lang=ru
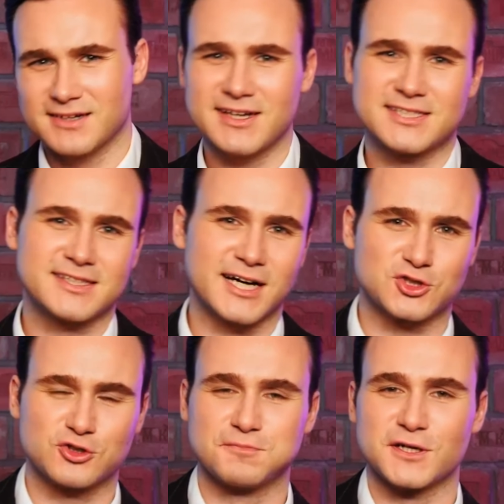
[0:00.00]
Давайте так,
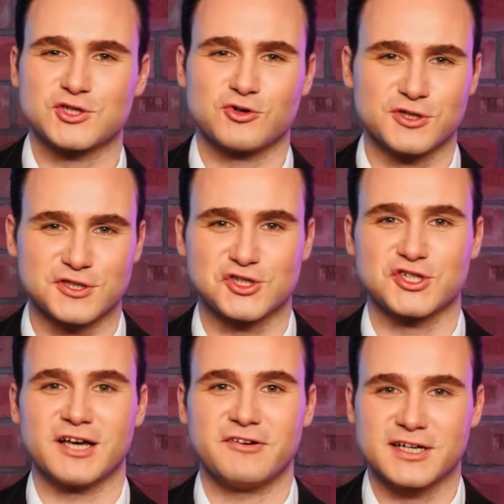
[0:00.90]
что происходит с
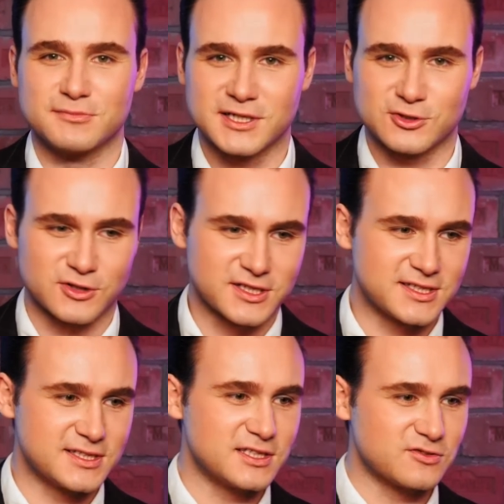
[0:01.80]
человеком, который
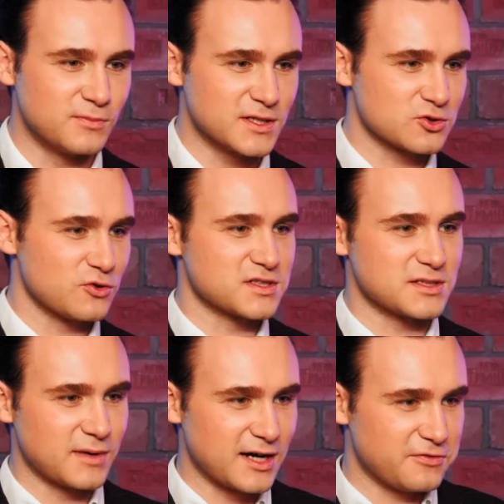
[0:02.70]
сидит в
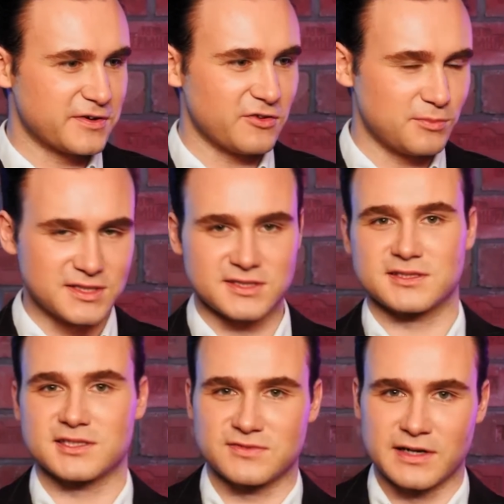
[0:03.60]
московском кафе вместе
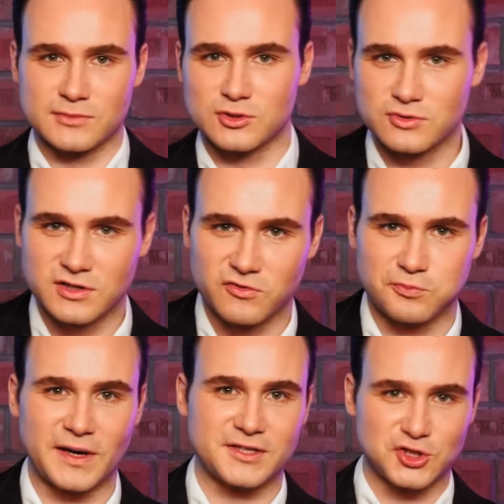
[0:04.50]
со своим другом
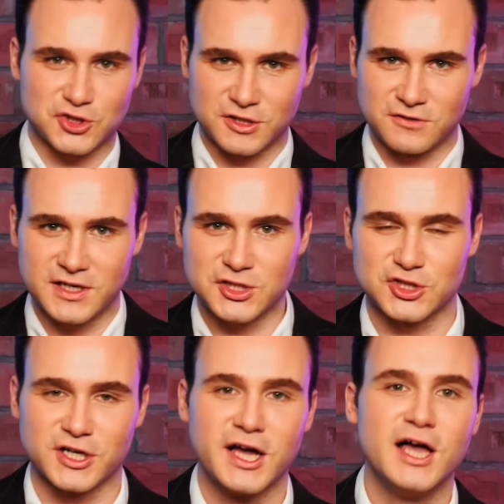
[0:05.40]
в пятничный
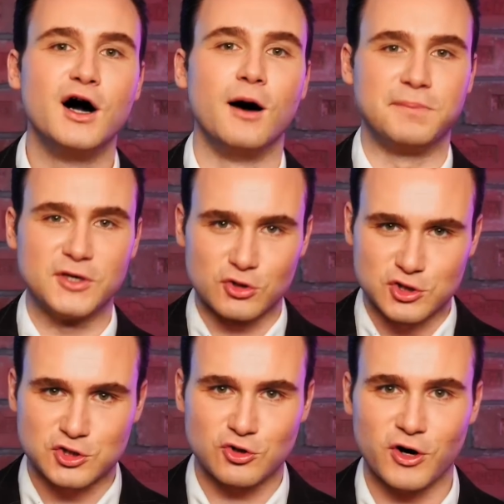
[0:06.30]
вечер, э, пьет
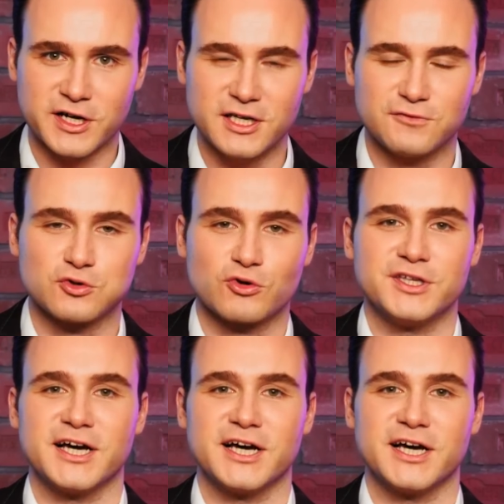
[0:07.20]
сок и в вдруг